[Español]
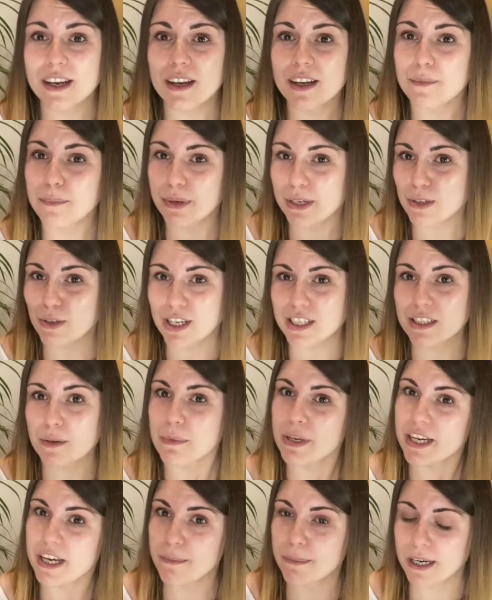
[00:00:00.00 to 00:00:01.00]
hay personas que me
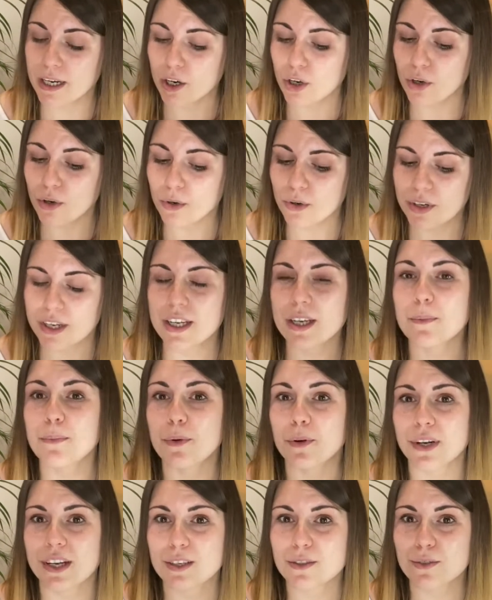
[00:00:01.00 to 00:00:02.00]
llaman Glo y
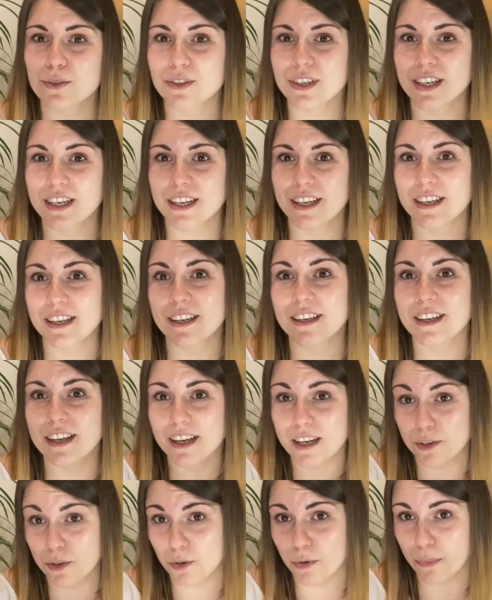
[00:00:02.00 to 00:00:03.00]
por eso creé
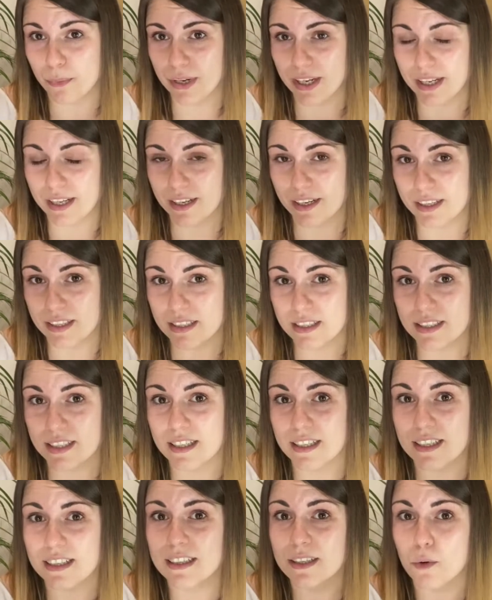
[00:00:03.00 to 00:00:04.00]
el nombre en
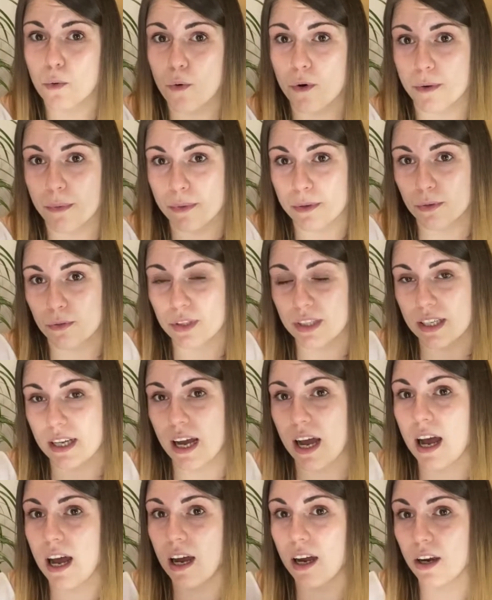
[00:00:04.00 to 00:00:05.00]
Instagram de World Beauty
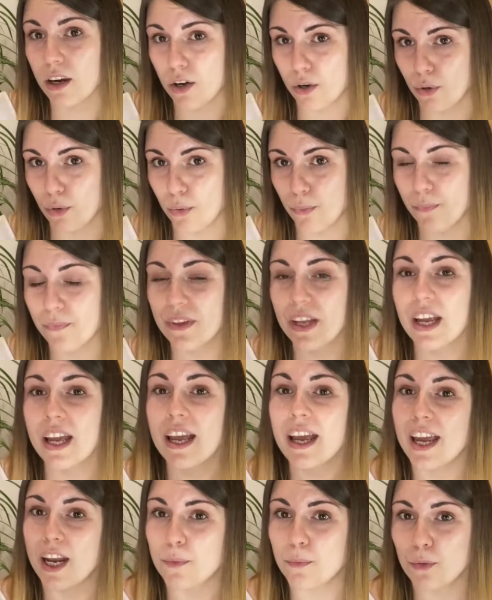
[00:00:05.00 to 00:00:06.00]
and
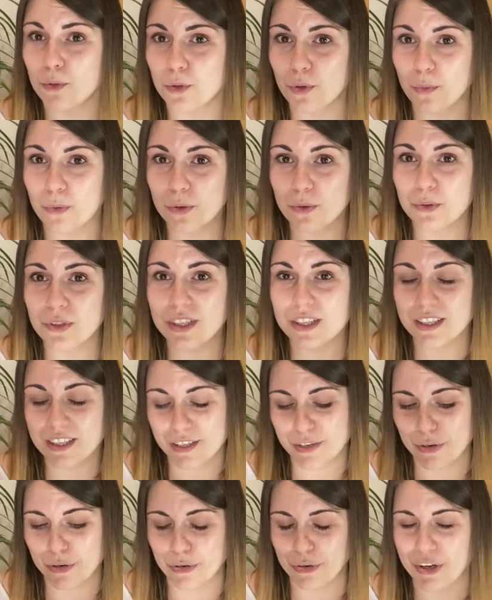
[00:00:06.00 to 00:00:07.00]
El mundo beauty y
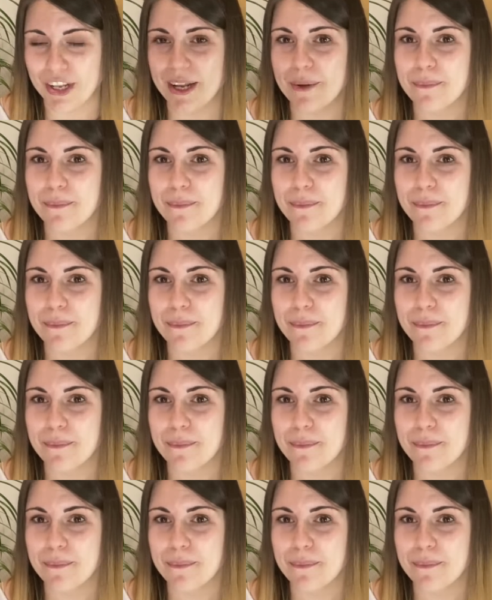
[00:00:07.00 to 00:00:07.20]
gloria.